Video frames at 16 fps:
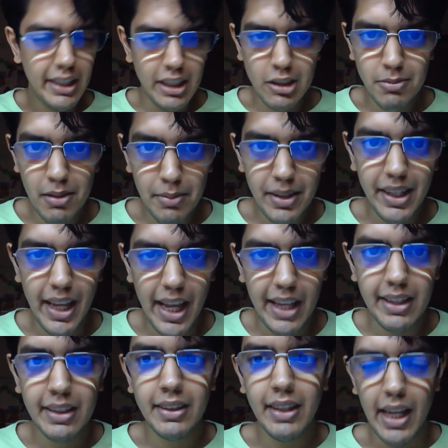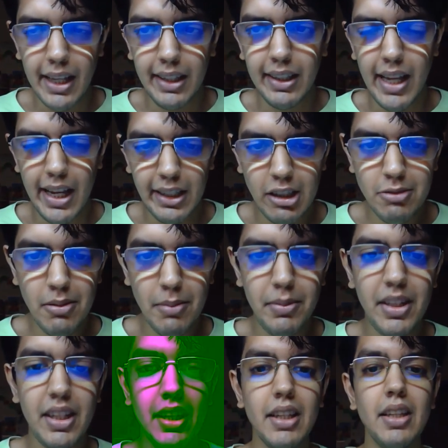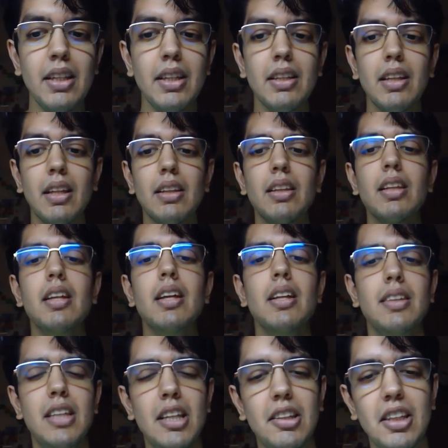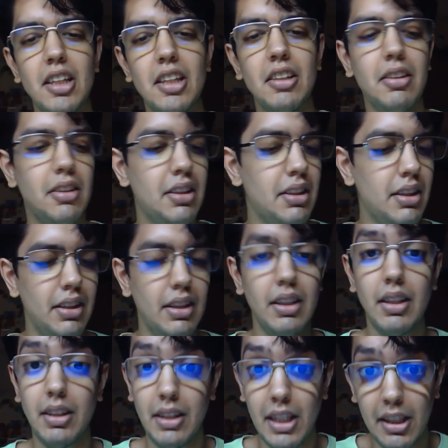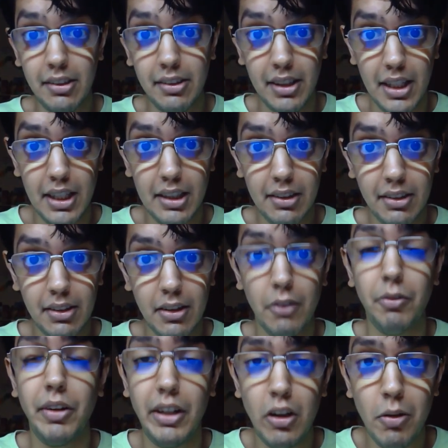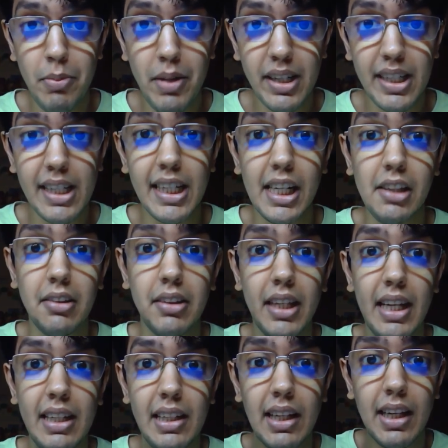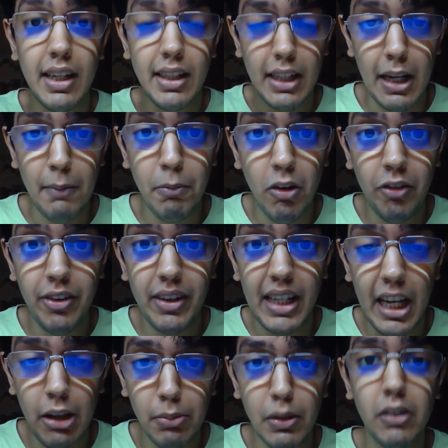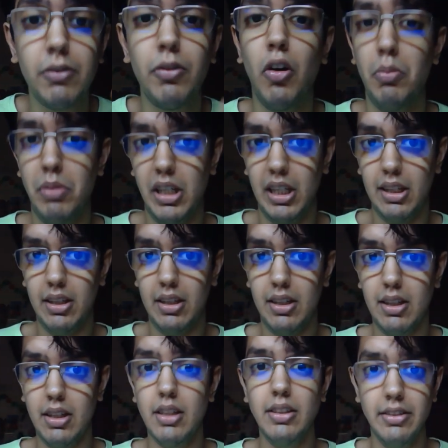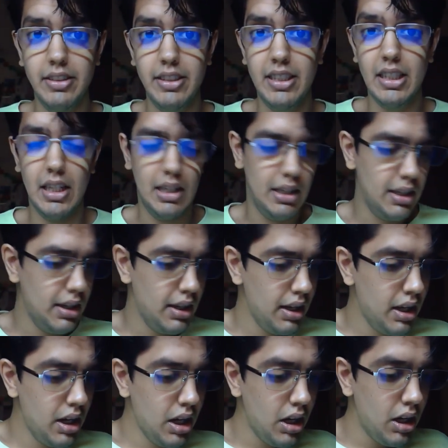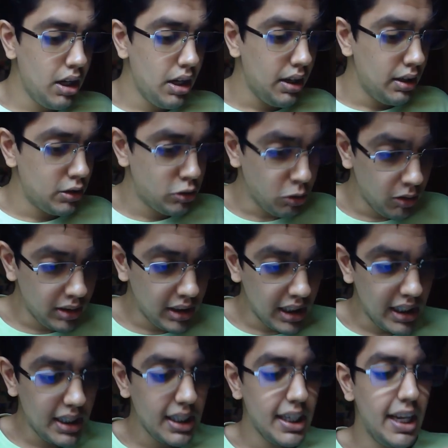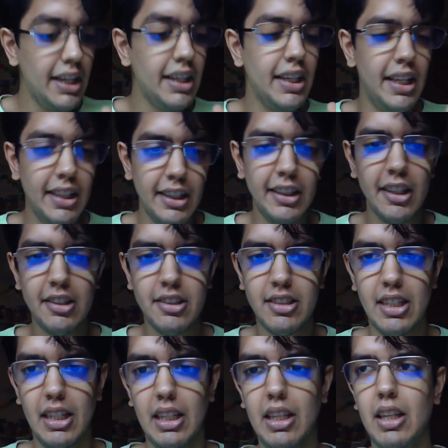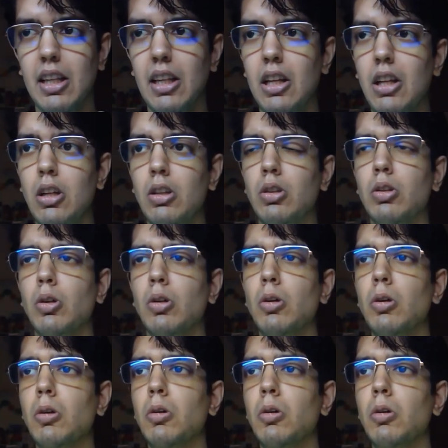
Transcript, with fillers: इंग्लिश में भी इंग्लिश में भी दिस इज दिस इज वीडियो मेकिंग इज एन टिप ऑफ एन आइसबर्ग फॉर मी जी हाँ चौथा इन अ नशल तो